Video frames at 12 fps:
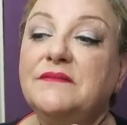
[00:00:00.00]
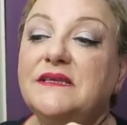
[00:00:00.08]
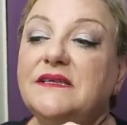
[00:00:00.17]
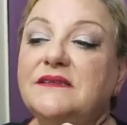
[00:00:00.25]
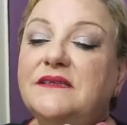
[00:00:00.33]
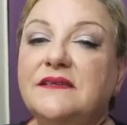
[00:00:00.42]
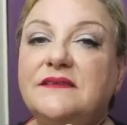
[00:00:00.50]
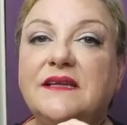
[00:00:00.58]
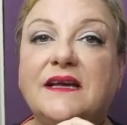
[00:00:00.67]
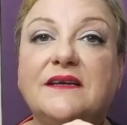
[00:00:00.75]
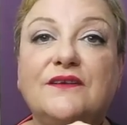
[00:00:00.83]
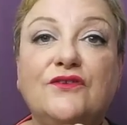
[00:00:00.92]

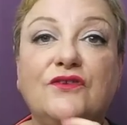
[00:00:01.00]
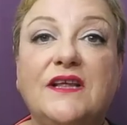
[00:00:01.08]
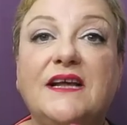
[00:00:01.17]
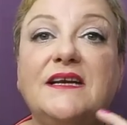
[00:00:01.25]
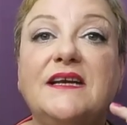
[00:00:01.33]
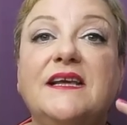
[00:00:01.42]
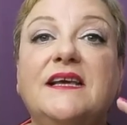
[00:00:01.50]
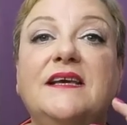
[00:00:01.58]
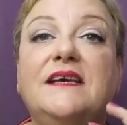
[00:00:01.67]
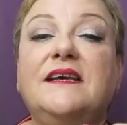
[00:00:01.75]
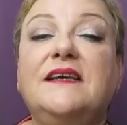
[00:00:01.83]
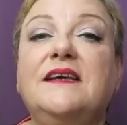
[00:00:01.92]
Intentar no darle...
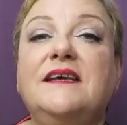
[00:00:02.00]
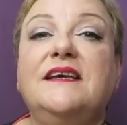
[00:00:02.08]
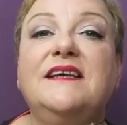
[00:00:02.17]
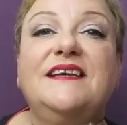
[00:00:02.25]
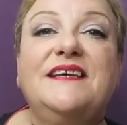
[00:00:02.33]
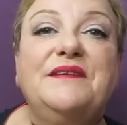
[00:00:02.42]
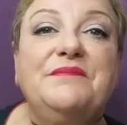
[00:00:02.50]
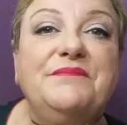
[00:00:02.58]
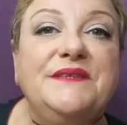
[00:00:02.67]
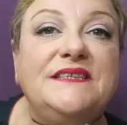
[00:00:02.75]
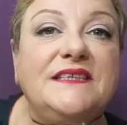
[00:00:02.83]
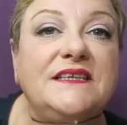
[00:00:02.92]

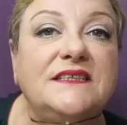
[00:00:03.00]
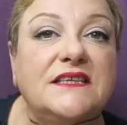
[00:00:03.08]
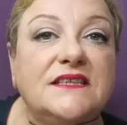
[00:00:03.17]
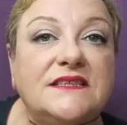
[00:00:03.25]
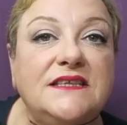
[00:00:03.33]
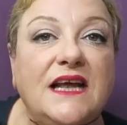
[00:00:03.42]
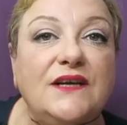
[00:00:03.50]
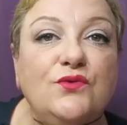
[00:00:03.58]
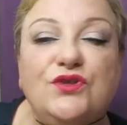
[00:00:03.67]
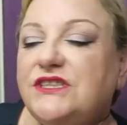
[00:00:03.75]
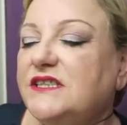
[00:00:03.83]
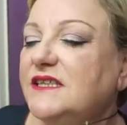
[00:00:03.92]
¿Visteis que es la
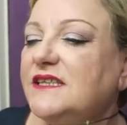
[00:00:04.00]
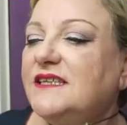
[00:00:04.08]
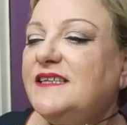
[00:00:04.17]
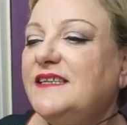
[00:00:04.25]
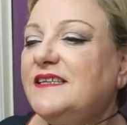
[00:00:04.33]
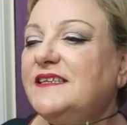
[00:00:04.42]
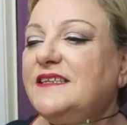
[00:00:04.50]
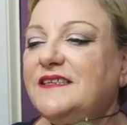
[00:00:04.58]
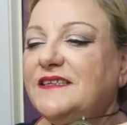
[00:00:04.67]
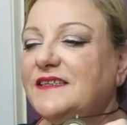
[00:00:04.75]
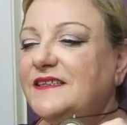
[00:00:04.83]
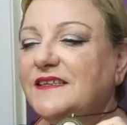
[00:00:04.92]
Luchi?
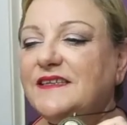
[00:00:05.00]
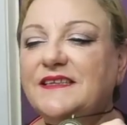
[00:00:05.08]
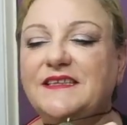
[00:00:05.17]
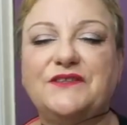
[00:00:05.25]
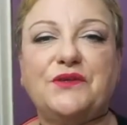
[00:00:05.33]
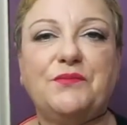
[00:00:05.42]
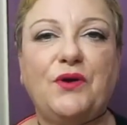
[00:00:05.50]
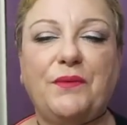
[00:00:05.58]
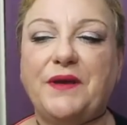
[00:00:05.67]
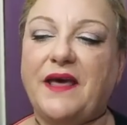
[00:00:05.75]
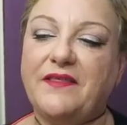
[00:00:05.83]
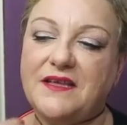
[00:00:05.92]
Esto me lo
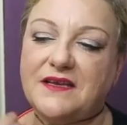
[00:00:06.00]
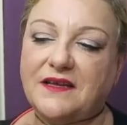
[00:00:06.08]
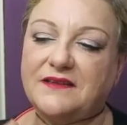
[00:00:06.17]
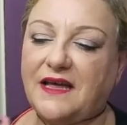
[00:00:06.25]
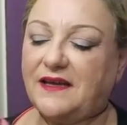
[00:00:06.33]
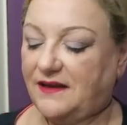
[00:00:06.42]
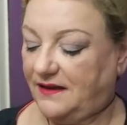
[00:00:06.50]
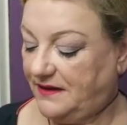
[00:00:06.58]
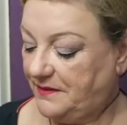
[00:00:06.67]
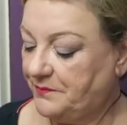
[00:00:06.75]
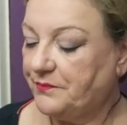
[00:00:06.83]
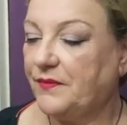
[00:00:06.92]
había,
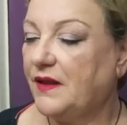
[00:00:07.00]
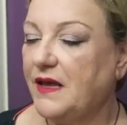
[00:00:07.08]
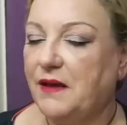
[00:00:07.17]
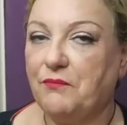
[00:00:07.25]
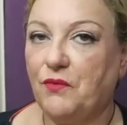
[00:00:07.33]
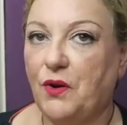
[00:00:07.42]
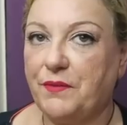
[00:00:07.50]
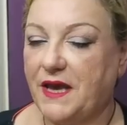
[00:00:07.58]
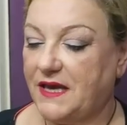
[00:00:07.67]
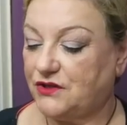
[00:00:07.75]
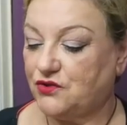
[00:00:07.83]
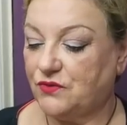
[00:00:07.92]
eh, me lo
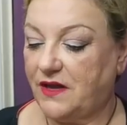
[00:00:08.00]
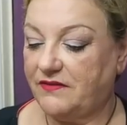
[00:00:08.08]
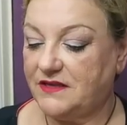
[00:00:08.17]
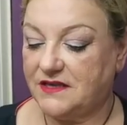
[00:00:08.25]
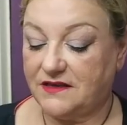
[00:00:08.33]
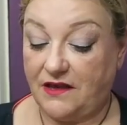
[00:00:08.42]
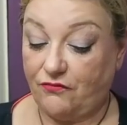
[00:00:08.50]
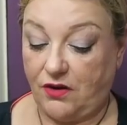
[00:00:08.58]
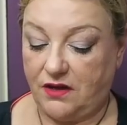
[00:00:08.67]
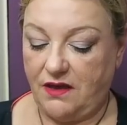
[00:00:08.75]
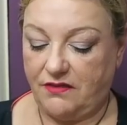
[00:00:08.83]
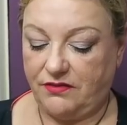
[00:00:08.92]
había hecho una
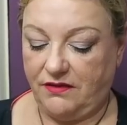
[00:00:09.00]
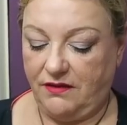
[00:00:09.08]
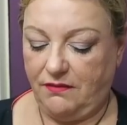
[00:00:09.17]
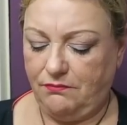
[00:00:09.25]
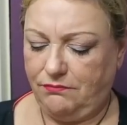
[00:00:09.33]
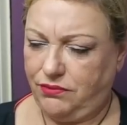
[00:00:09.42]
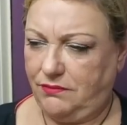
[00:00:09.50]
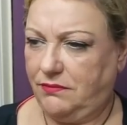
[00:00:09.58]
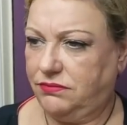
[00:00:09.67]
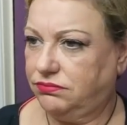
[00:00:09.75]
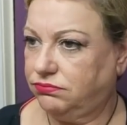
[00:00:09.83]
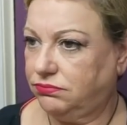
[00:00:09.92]
diseñadora ya hace... ¡uf,